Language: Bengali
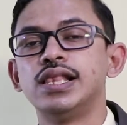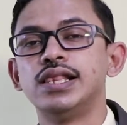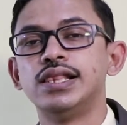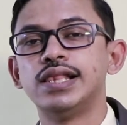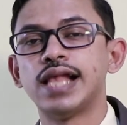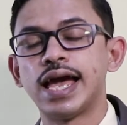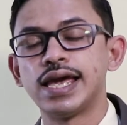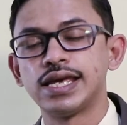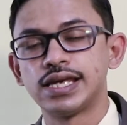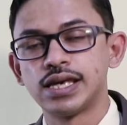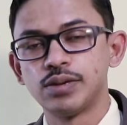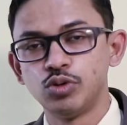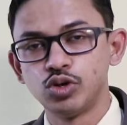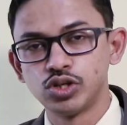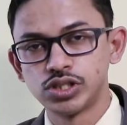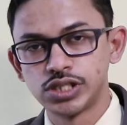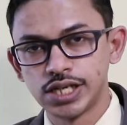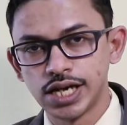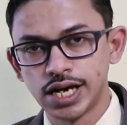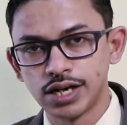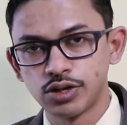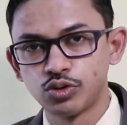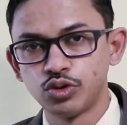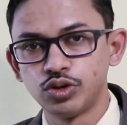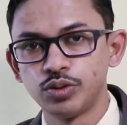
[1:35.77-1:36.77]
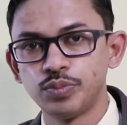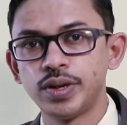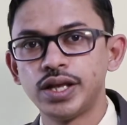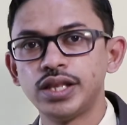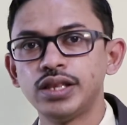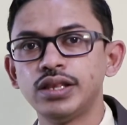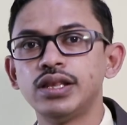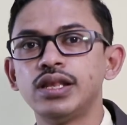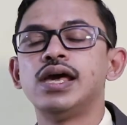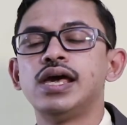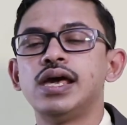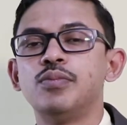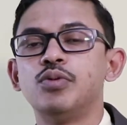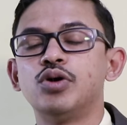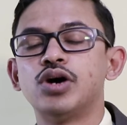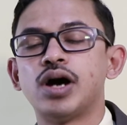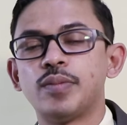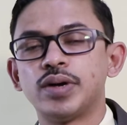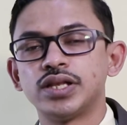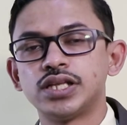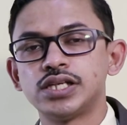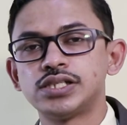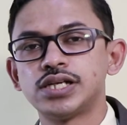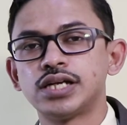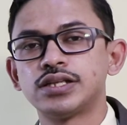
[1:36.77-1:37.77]
লাইক এবং শেয়ার করবেন এবং
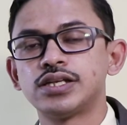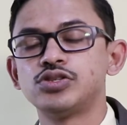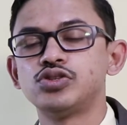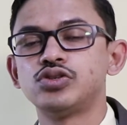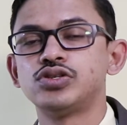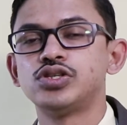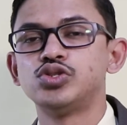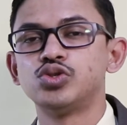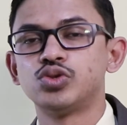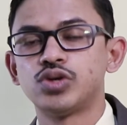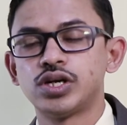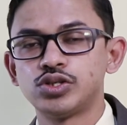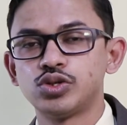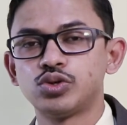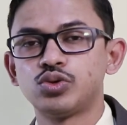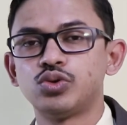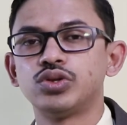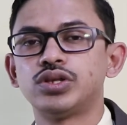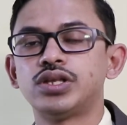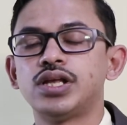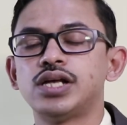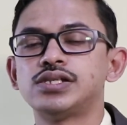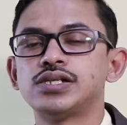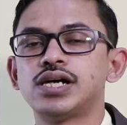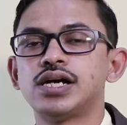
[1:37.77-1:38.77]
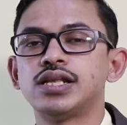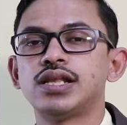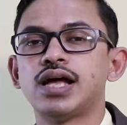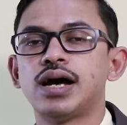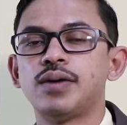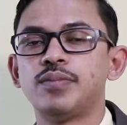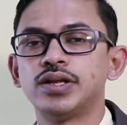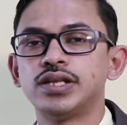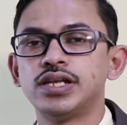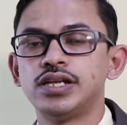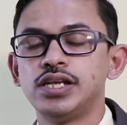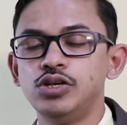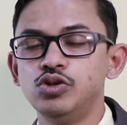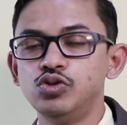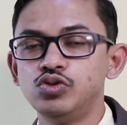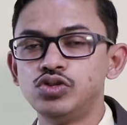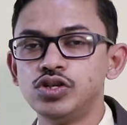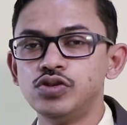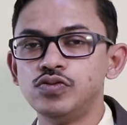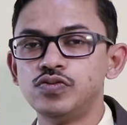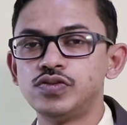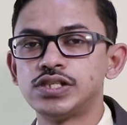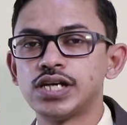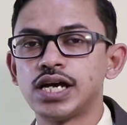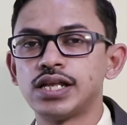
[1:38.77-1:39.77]
আমাদের সাথে যদি যোগাযোগ করতে চান আমাদের
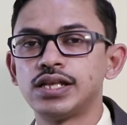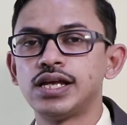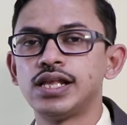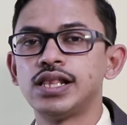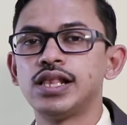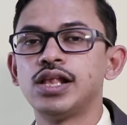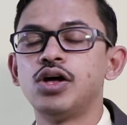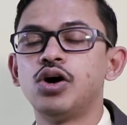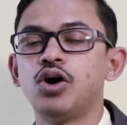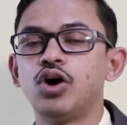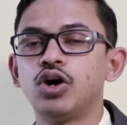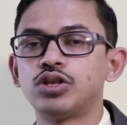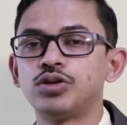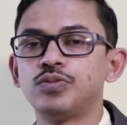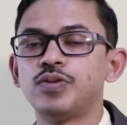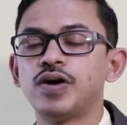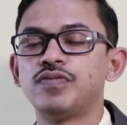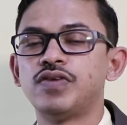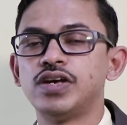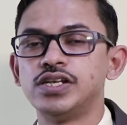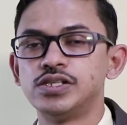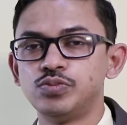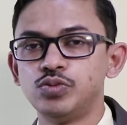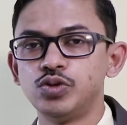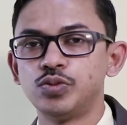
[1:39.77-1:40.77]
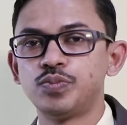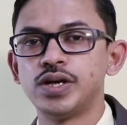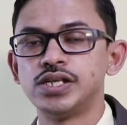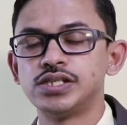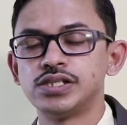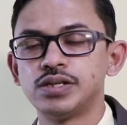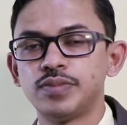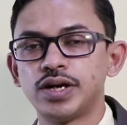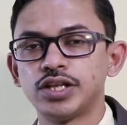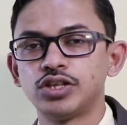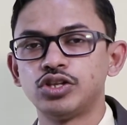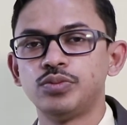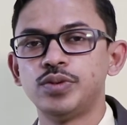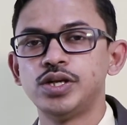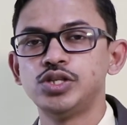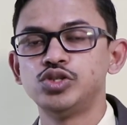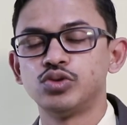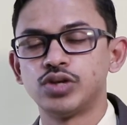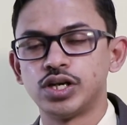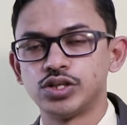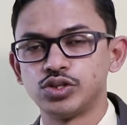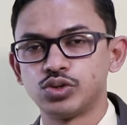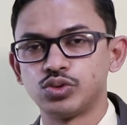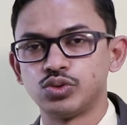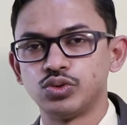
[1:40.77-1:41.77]
ইউটিউব চ্যানেল অথবা ফেসবুক পেজের মাধ্যমে
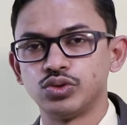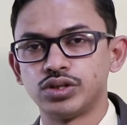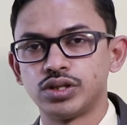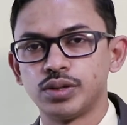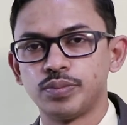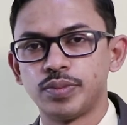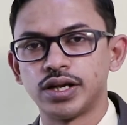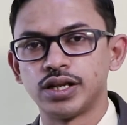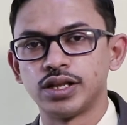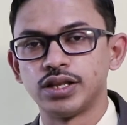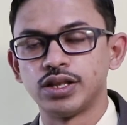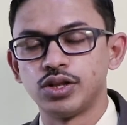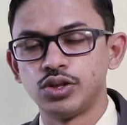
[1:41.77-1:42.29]
যোগাযোগ করতে পারেন